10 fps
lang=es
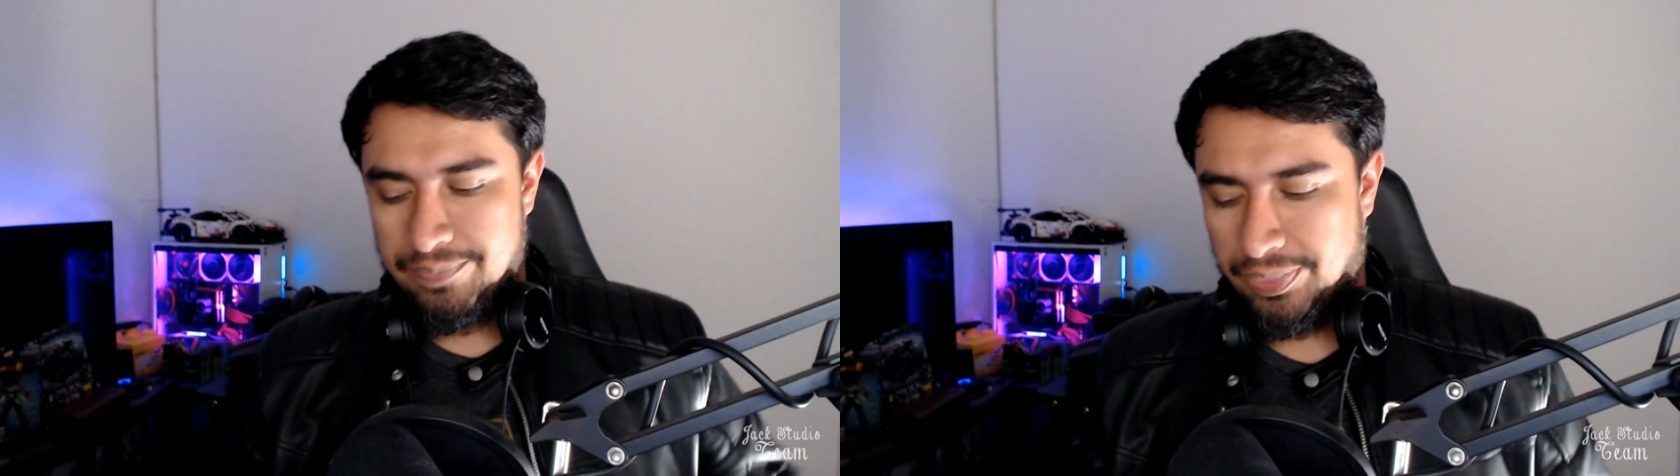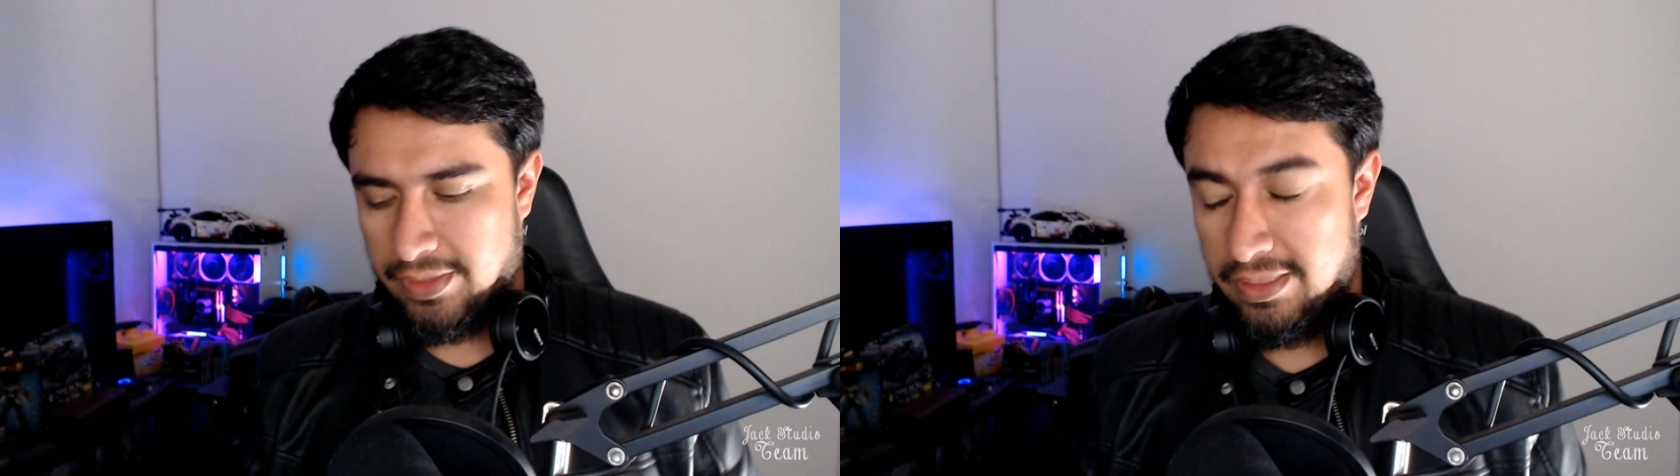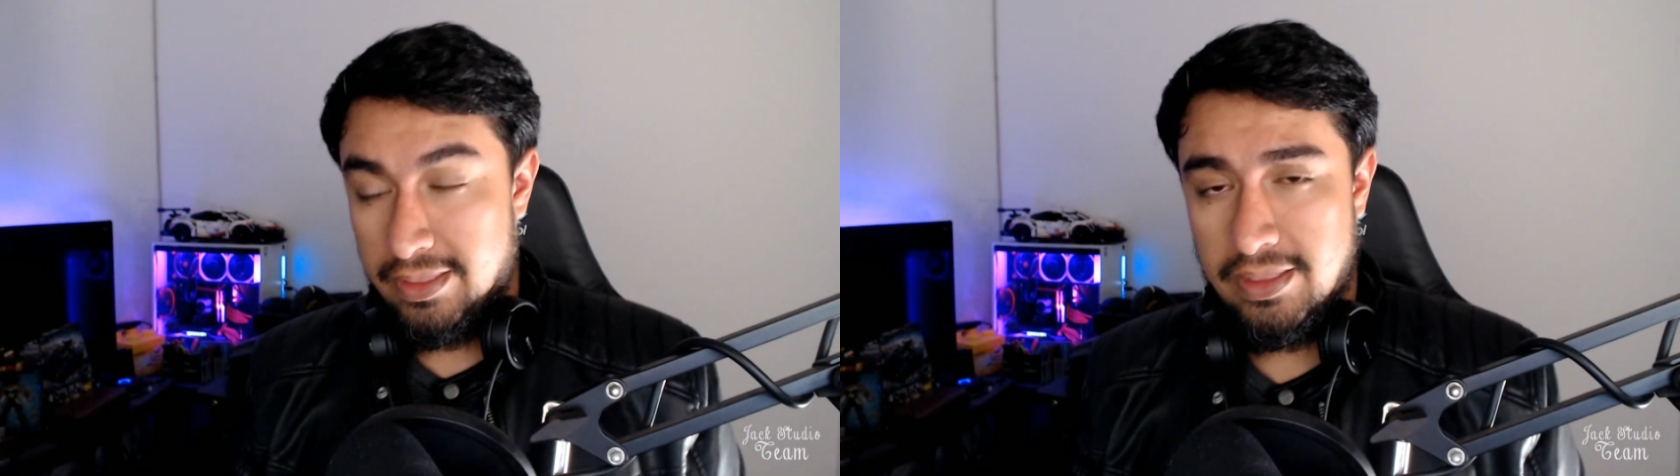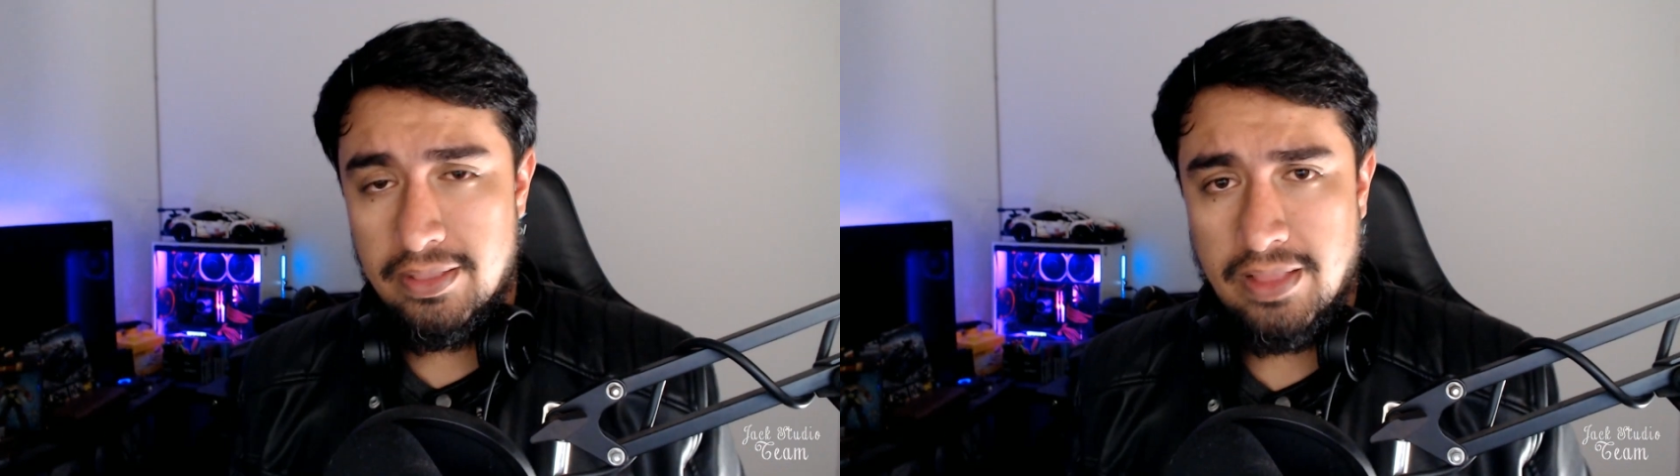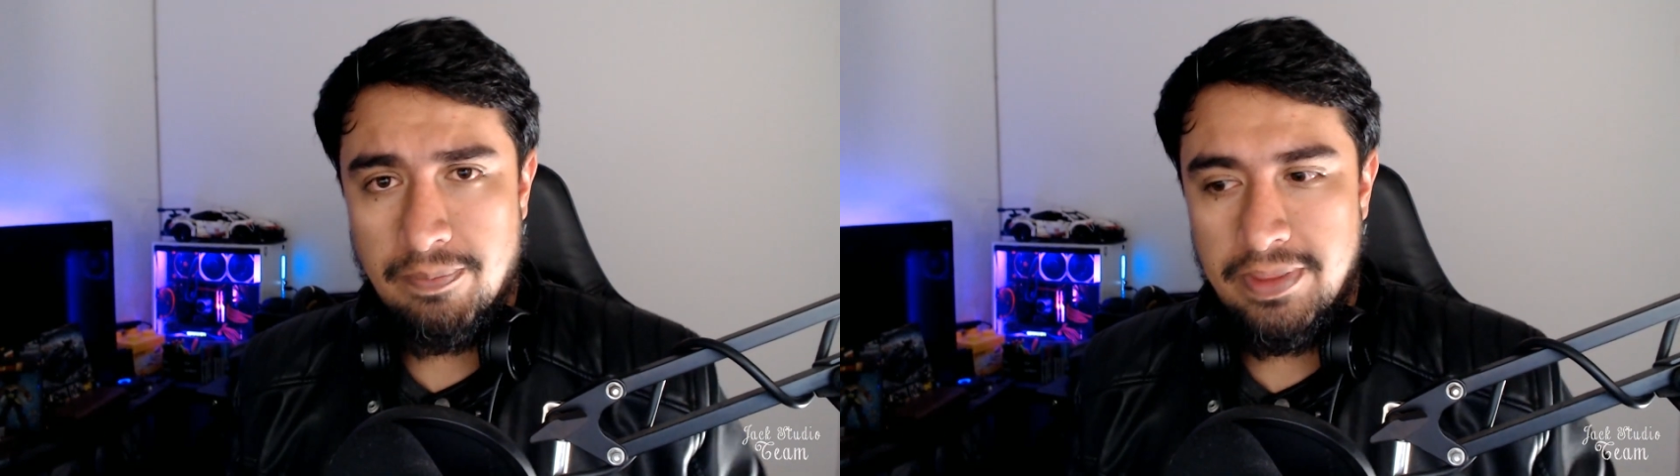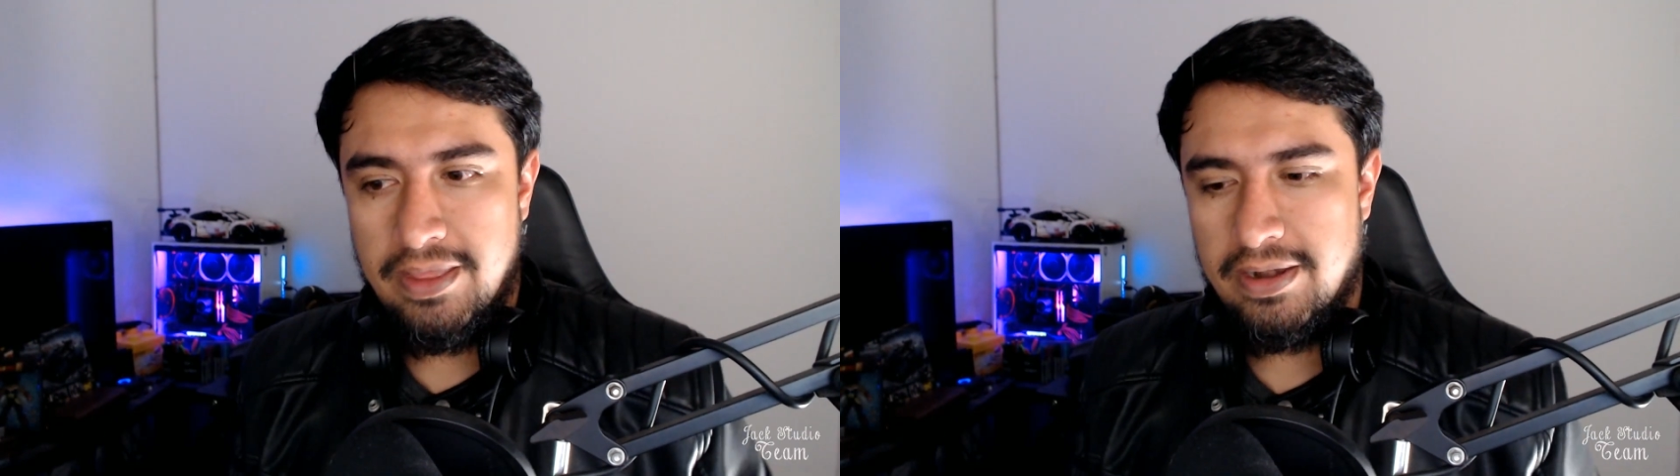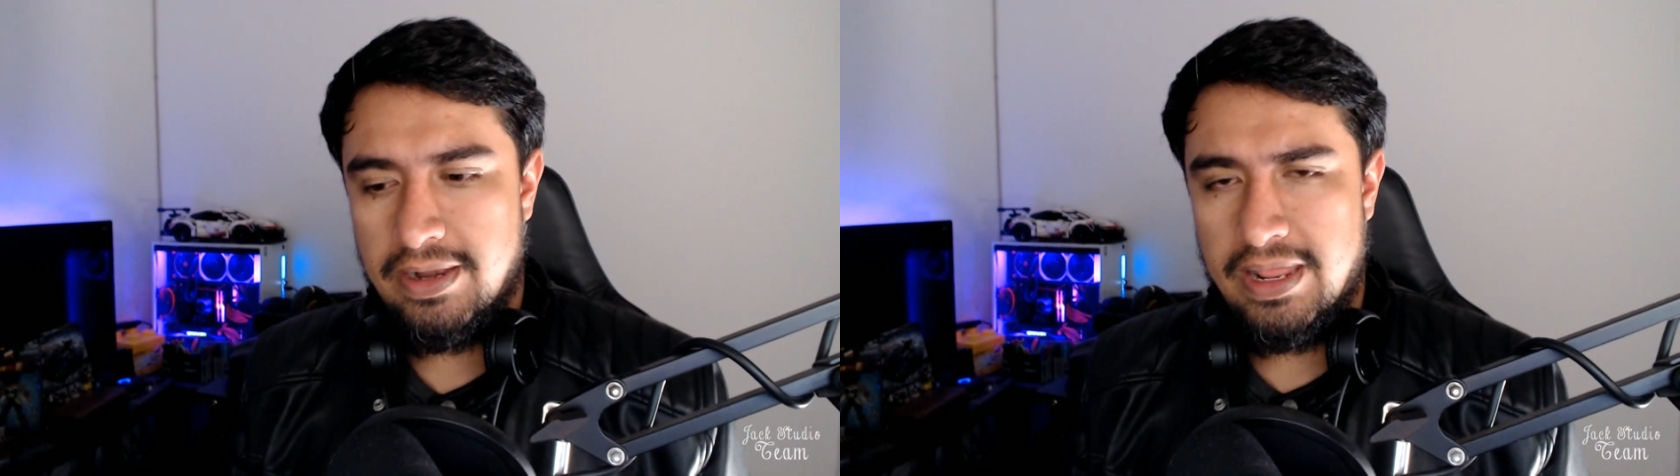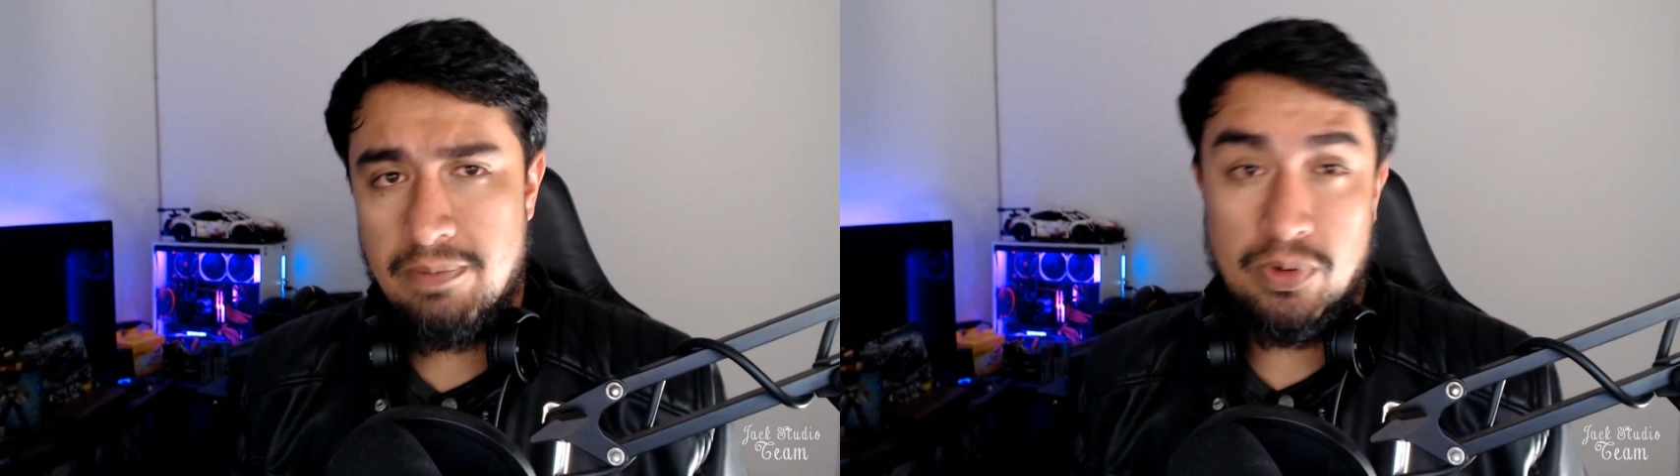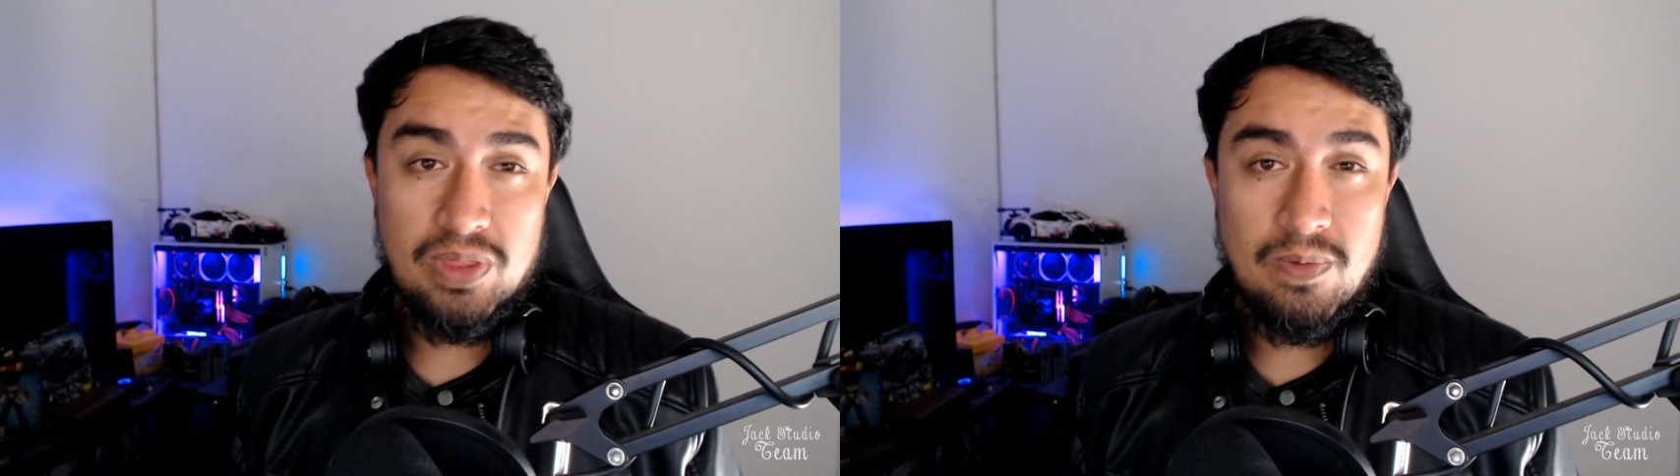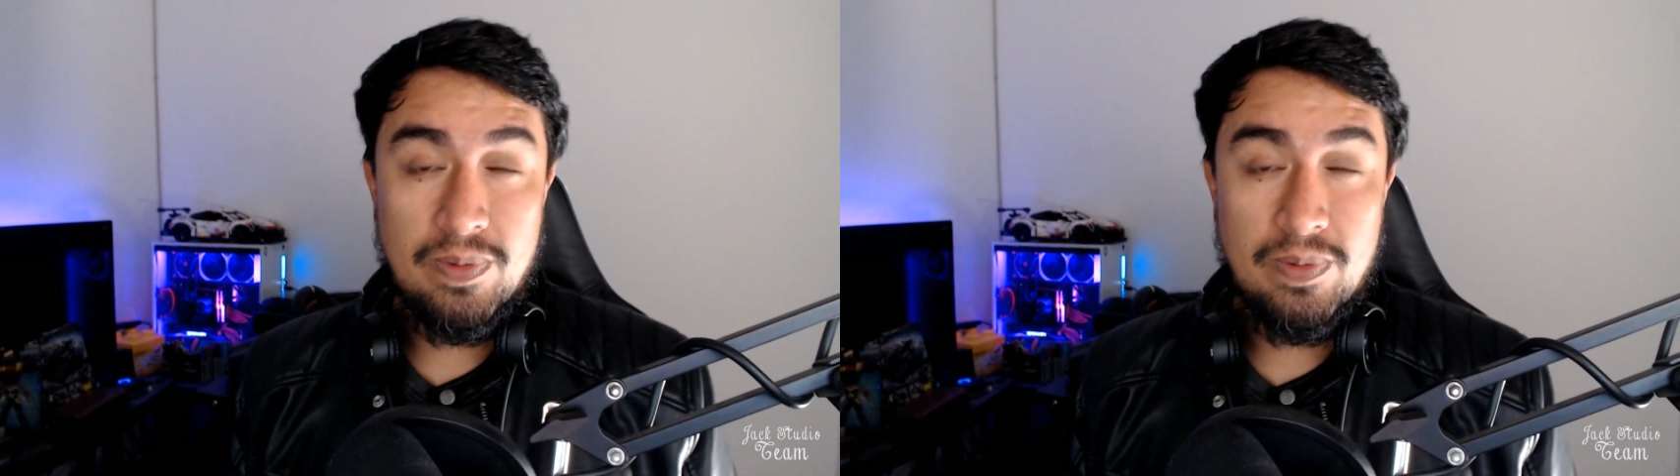Y también el próximo